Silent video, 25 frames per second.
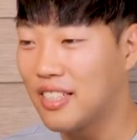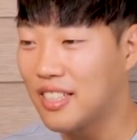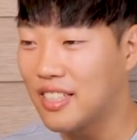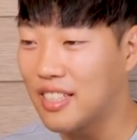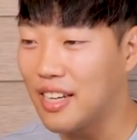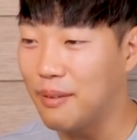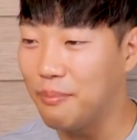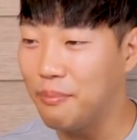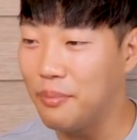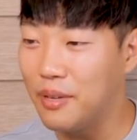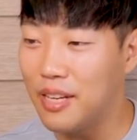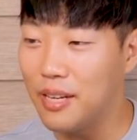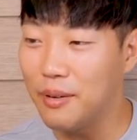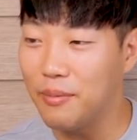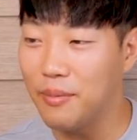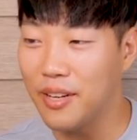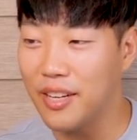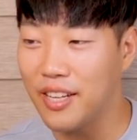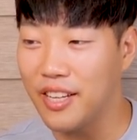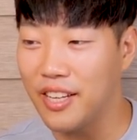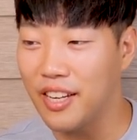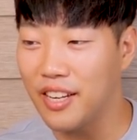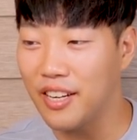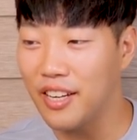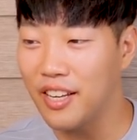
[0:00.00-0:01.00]
그래
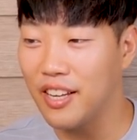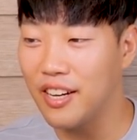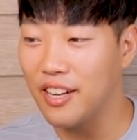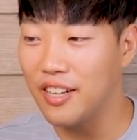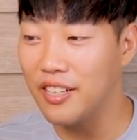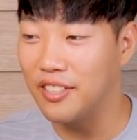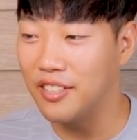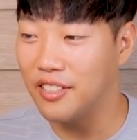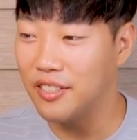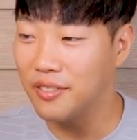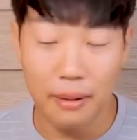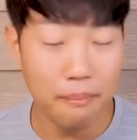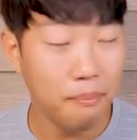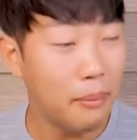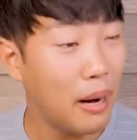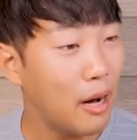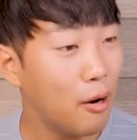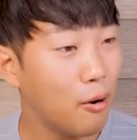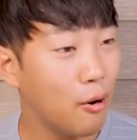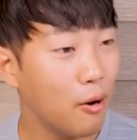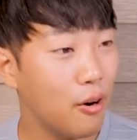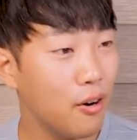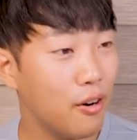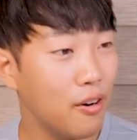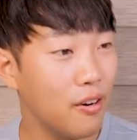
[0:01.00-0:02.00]
미리미리 이야기해놔야지
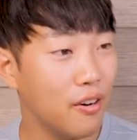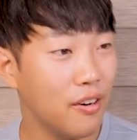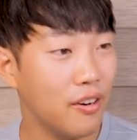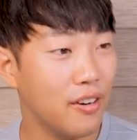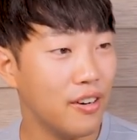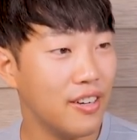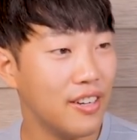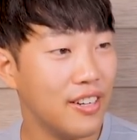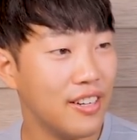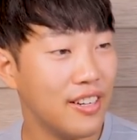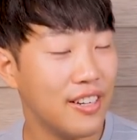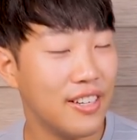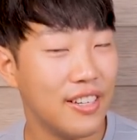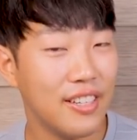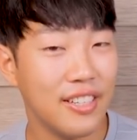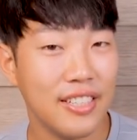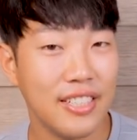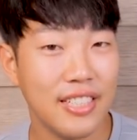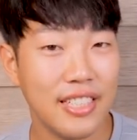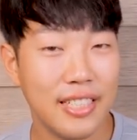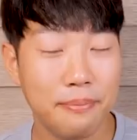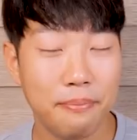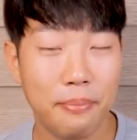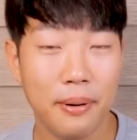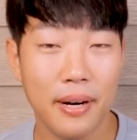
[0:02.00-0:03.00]
8월
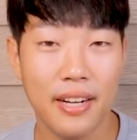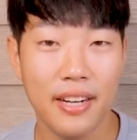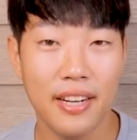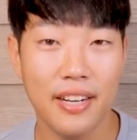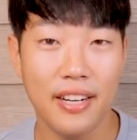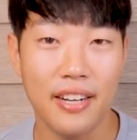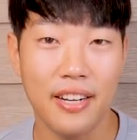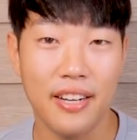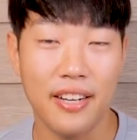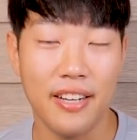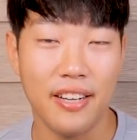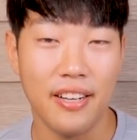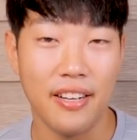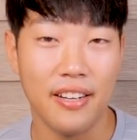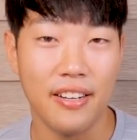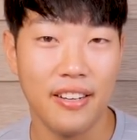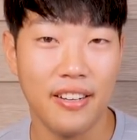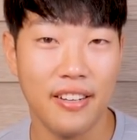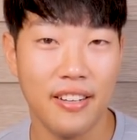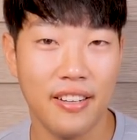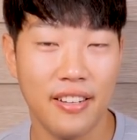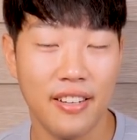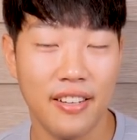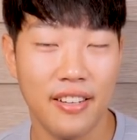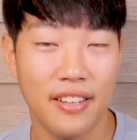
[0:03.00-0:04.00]
18일에
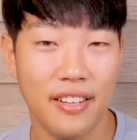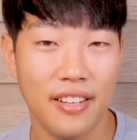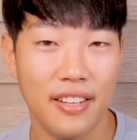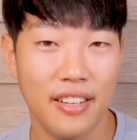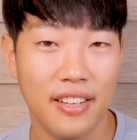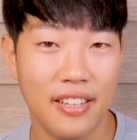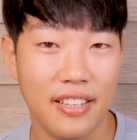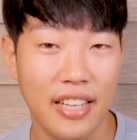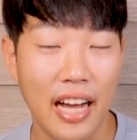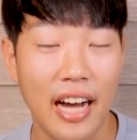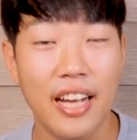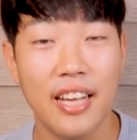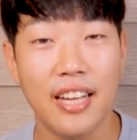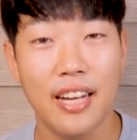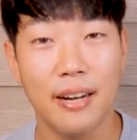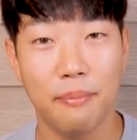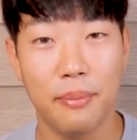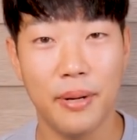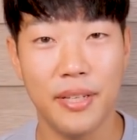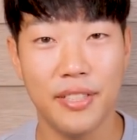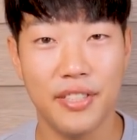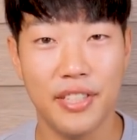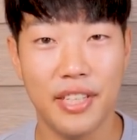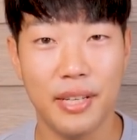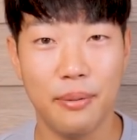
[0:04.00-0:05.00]
다이아
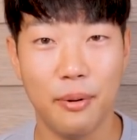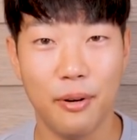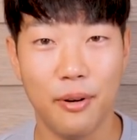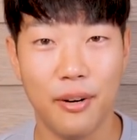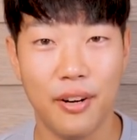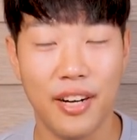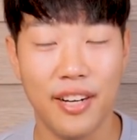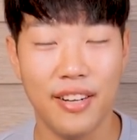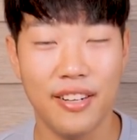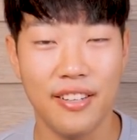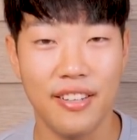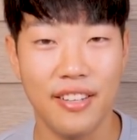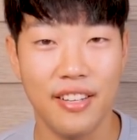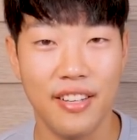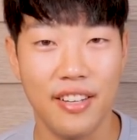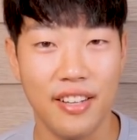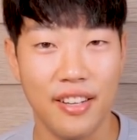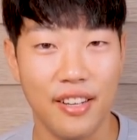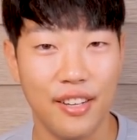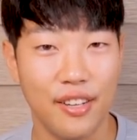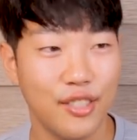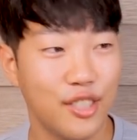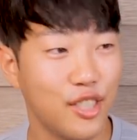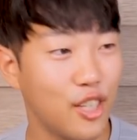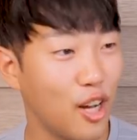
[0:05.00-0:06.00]
페스티벌을
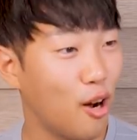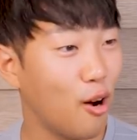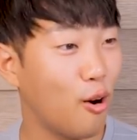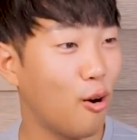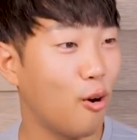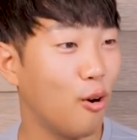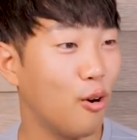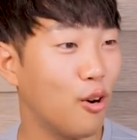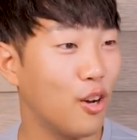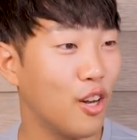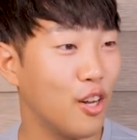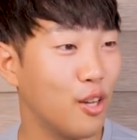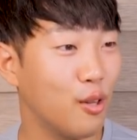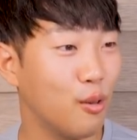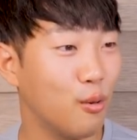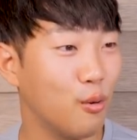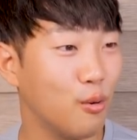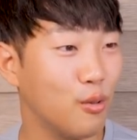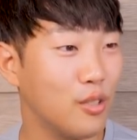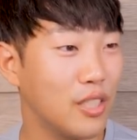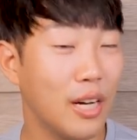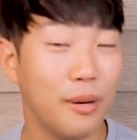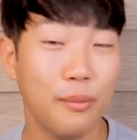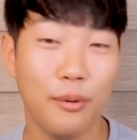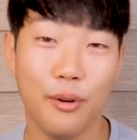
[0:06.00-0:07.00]
하는데 제가 거기에
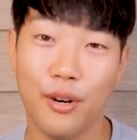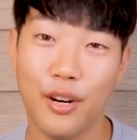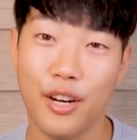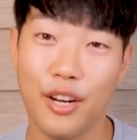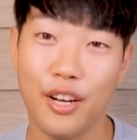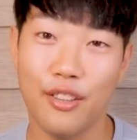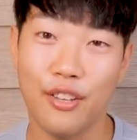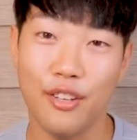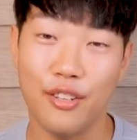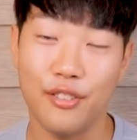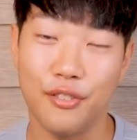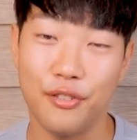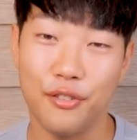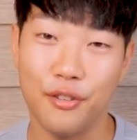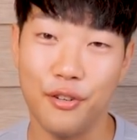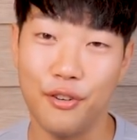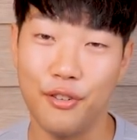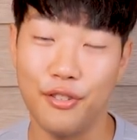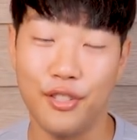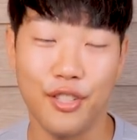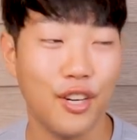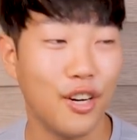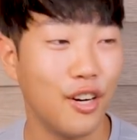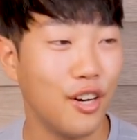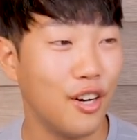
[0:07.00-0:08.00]
또 참여를 하게
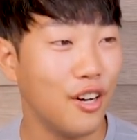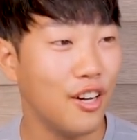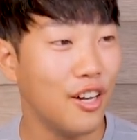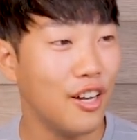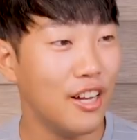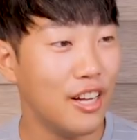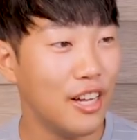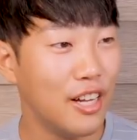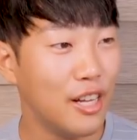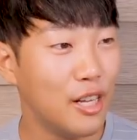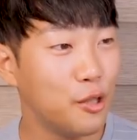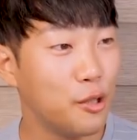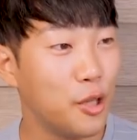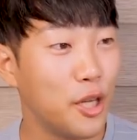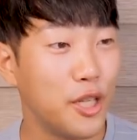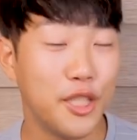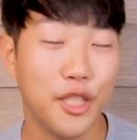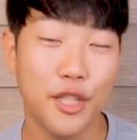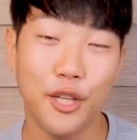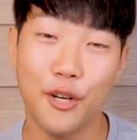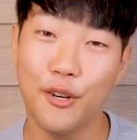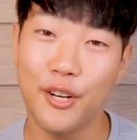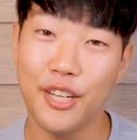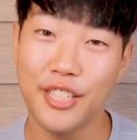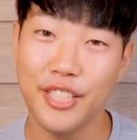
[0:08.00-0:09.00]
됐어요 제가
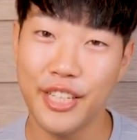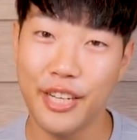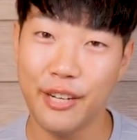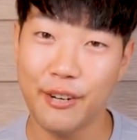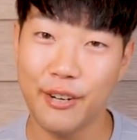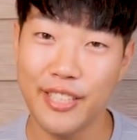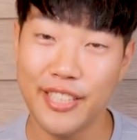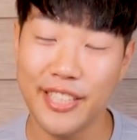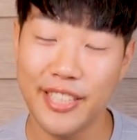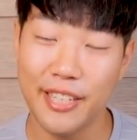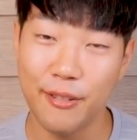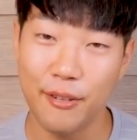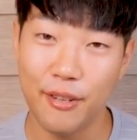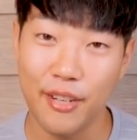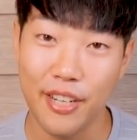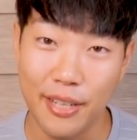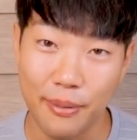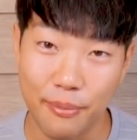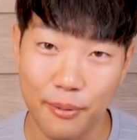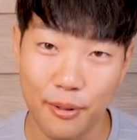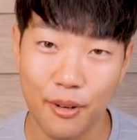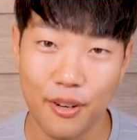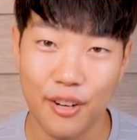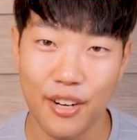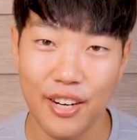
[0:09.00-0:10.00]
돼지런한 생활 채널에
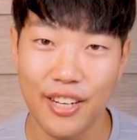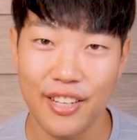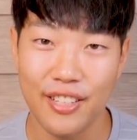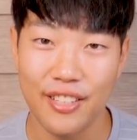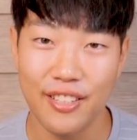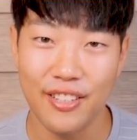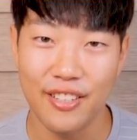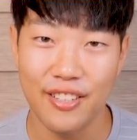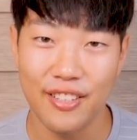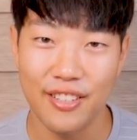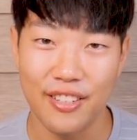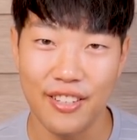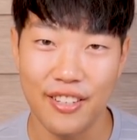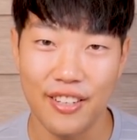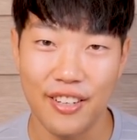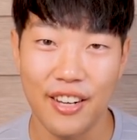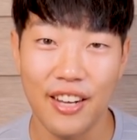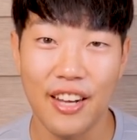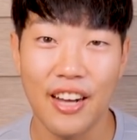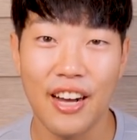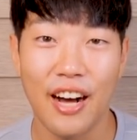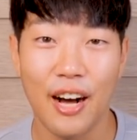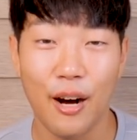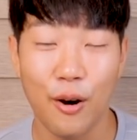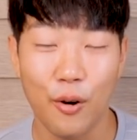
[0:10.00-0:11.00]
입덕 가이드를
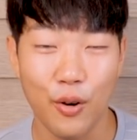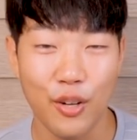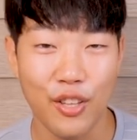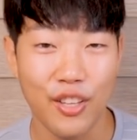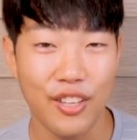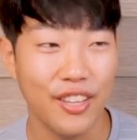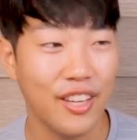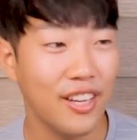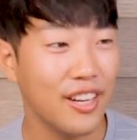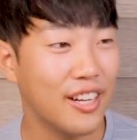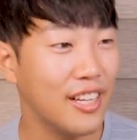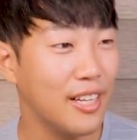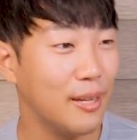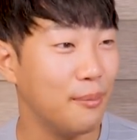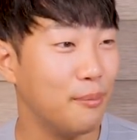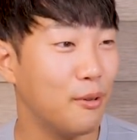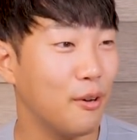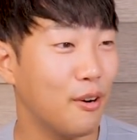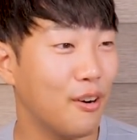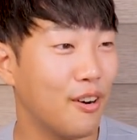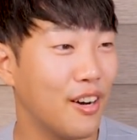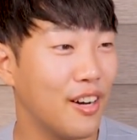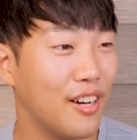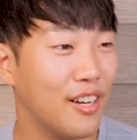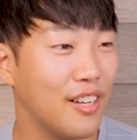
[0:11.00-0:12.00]
하고 있는데 그
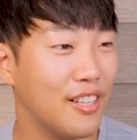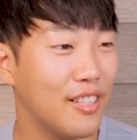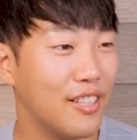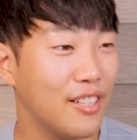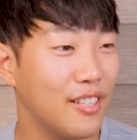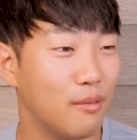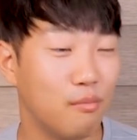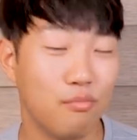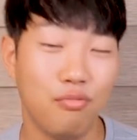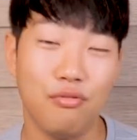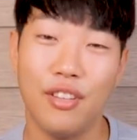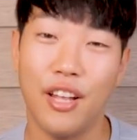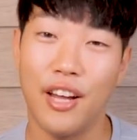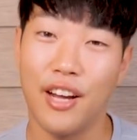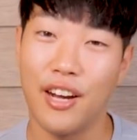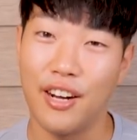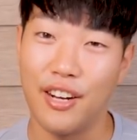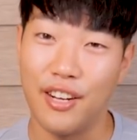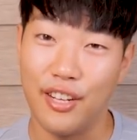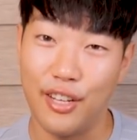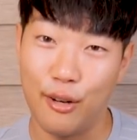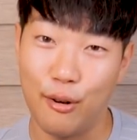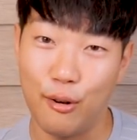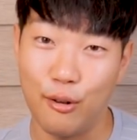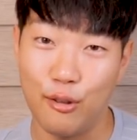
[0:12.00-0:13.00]
입덕 가이드
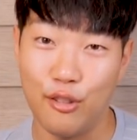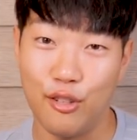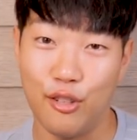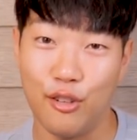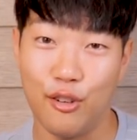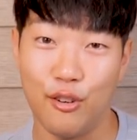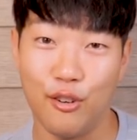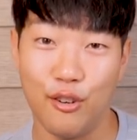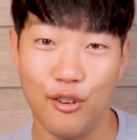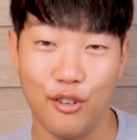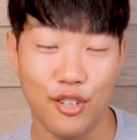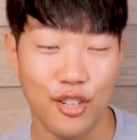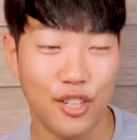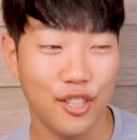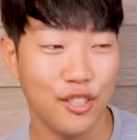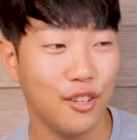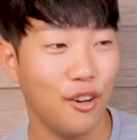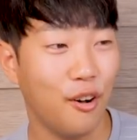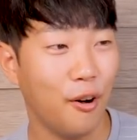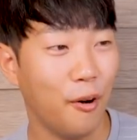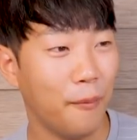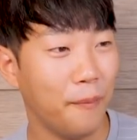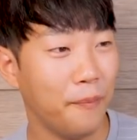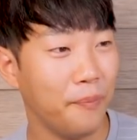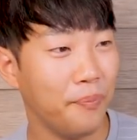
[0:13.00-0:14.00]
무대가 있거든요
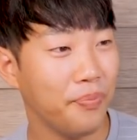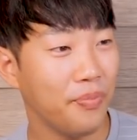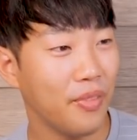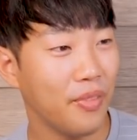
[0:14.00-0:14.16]
그래서